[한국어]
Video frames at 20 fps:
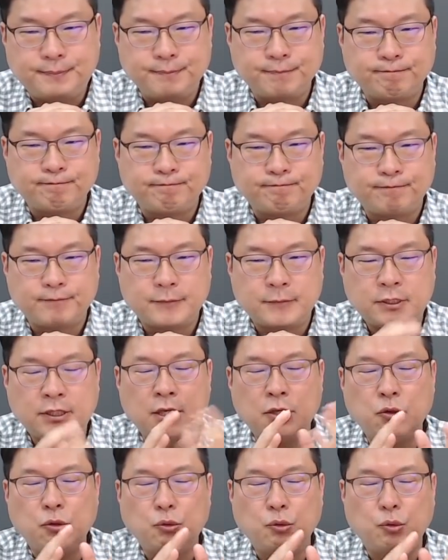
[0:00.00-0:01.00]
음,
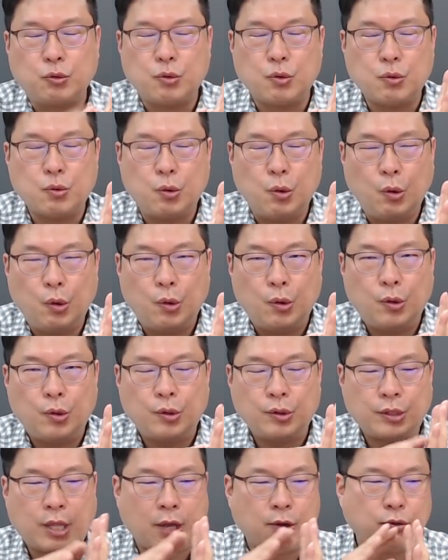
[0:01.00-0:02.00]
세종도 그렇고
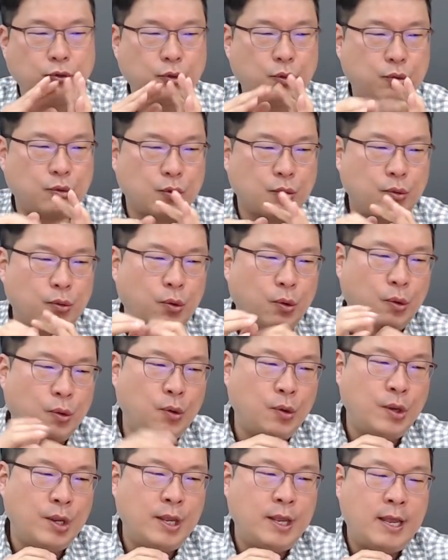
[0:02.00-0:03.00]
대구도
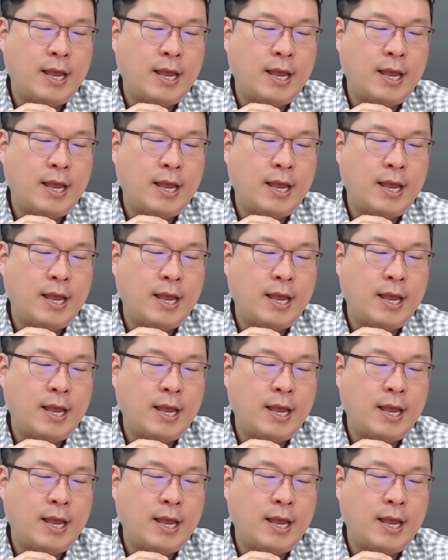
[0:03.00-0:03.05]
그렇고